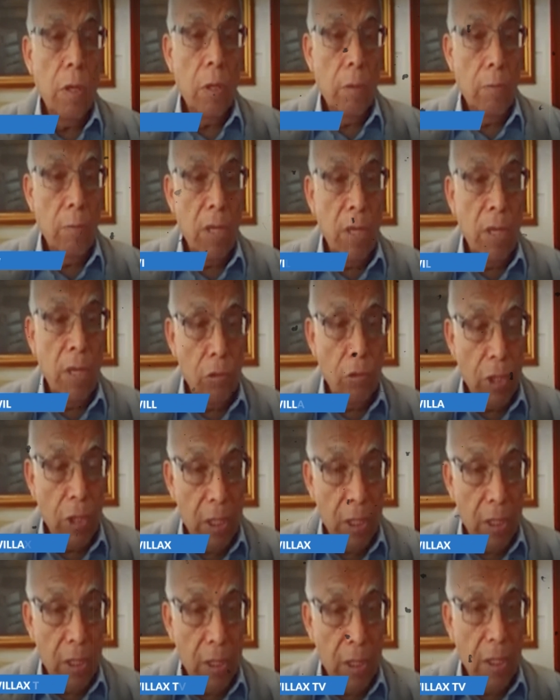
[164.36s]
Mire
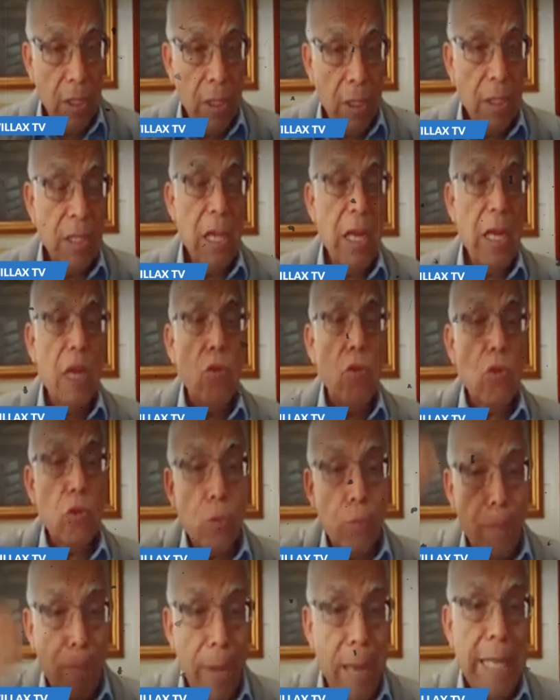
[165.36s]
usted, de los
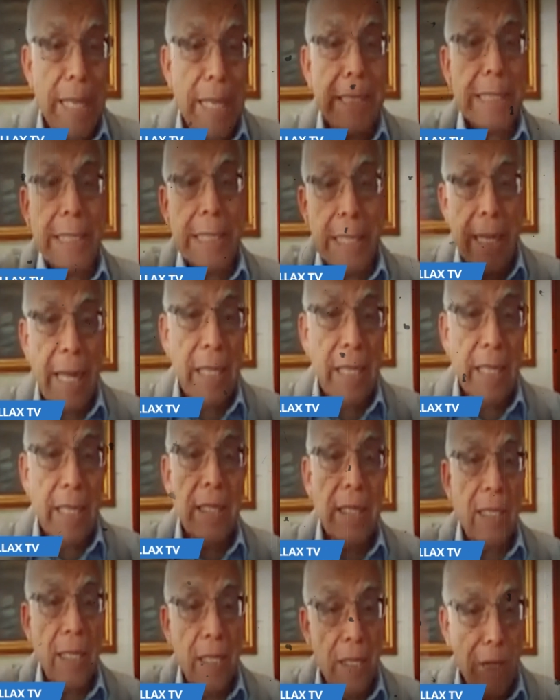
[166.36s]
más
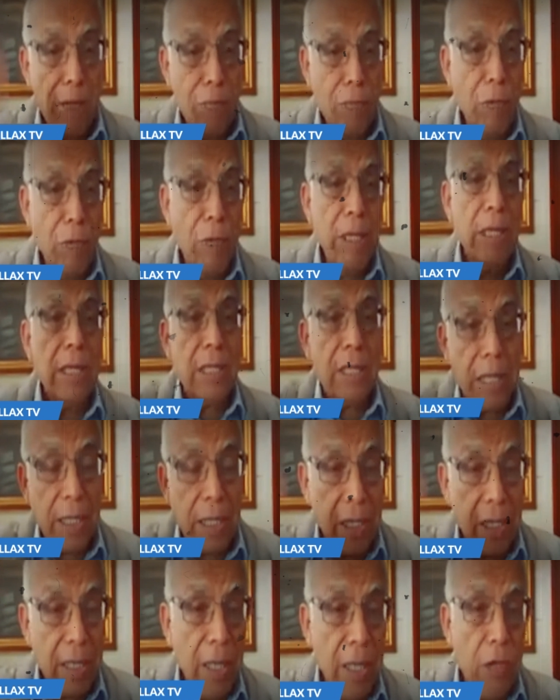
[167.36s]
grandes delincuentes que ha
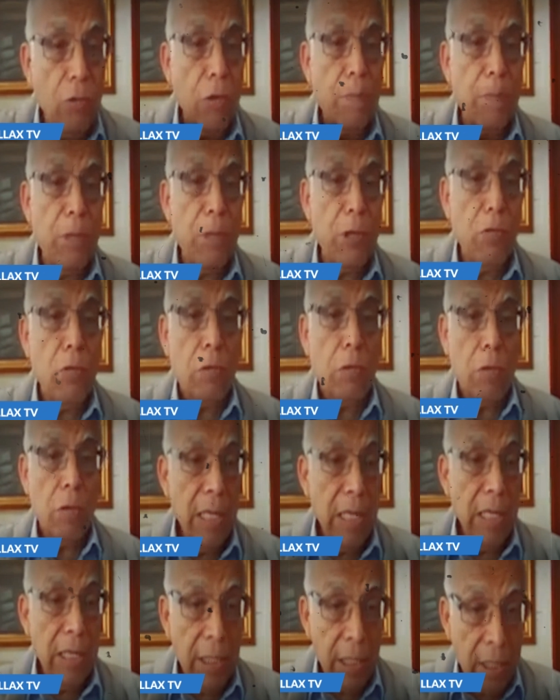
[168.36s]
tenido el Perú.
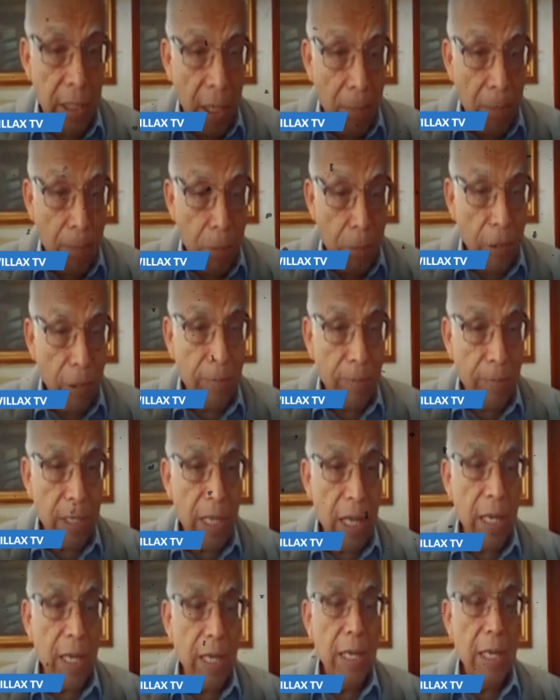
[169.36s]
Esa es la pura
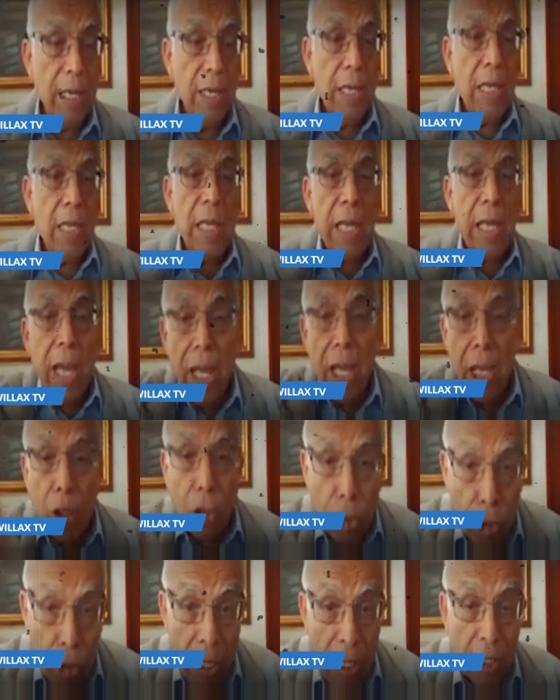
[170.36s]
verdad. Y
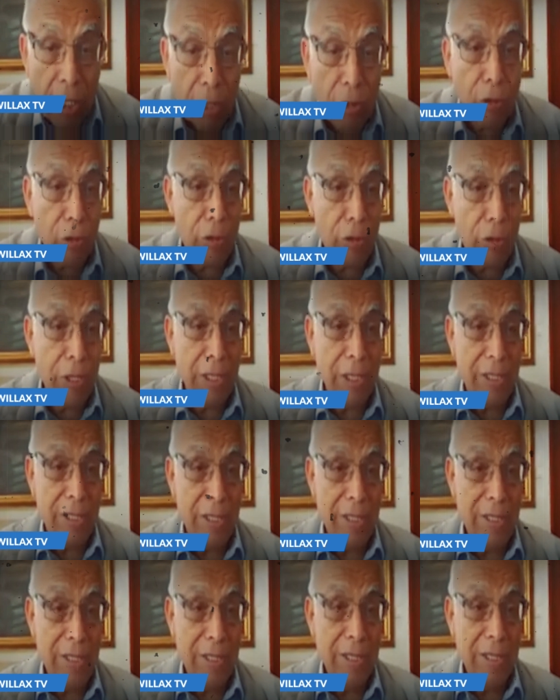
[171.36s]
esos ladrones,
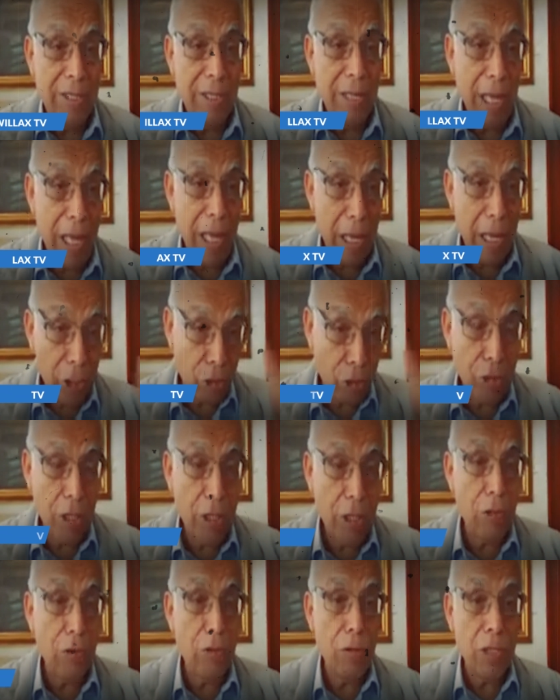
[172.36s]
esos
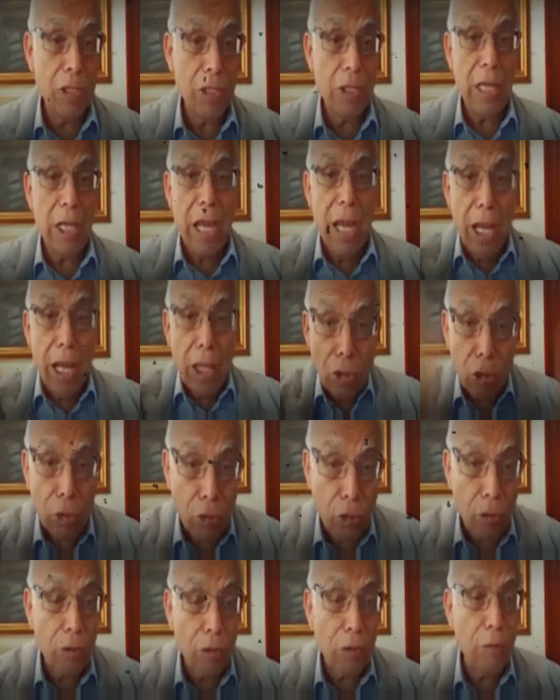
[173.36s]
ladrones, esos
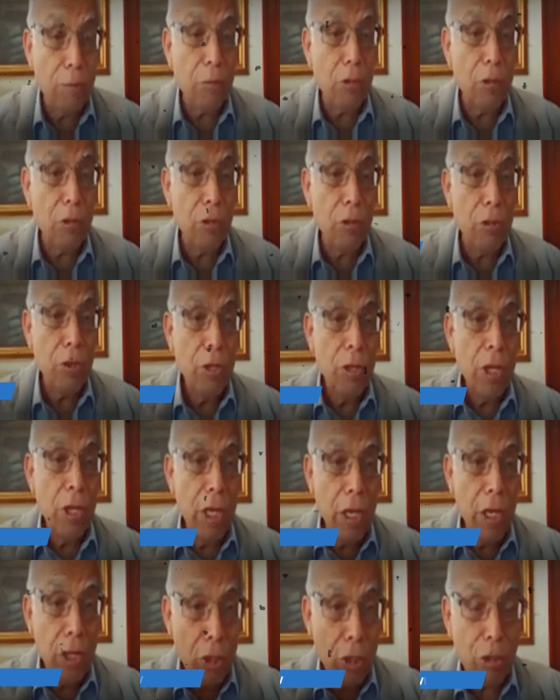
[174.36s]
corruptos,
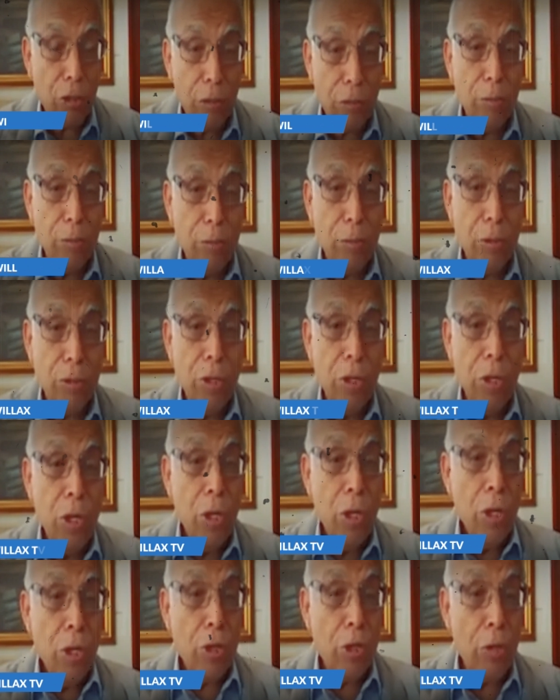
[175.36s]
esos corruptos
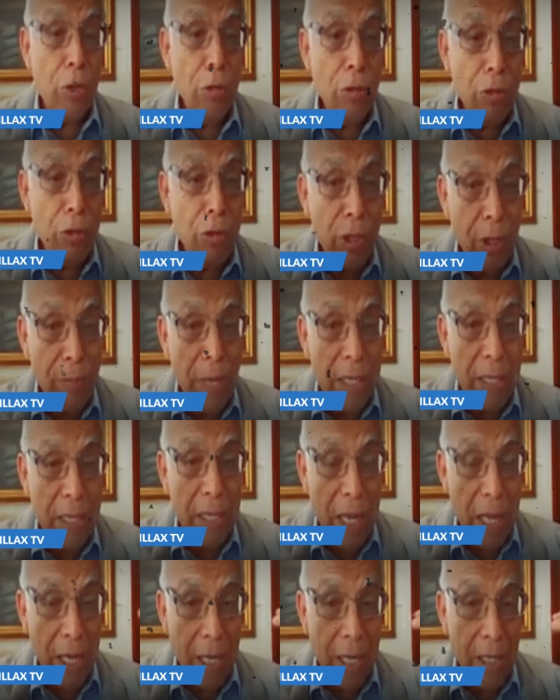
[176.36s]
son los que me
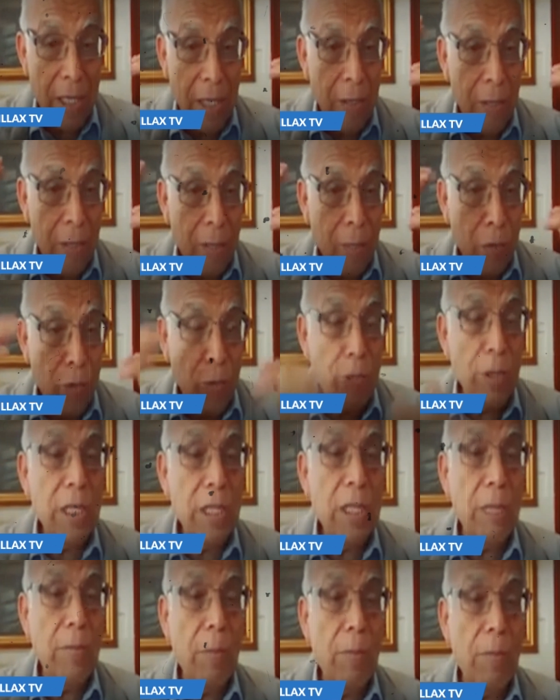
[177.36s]
atacan
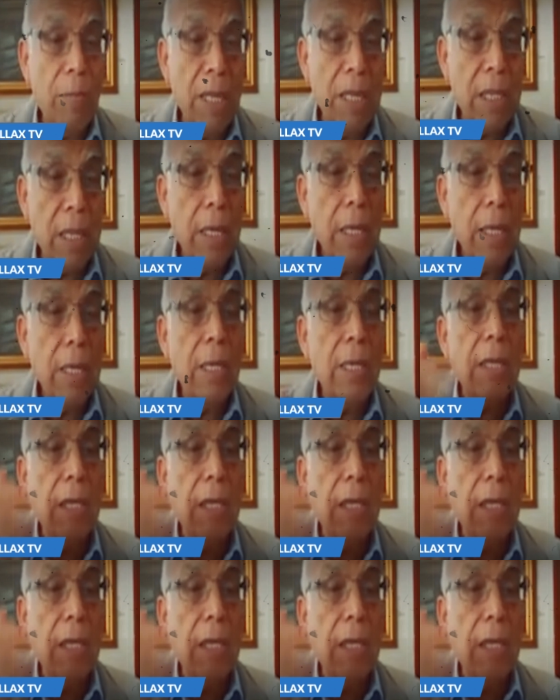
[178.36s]
durísimamente y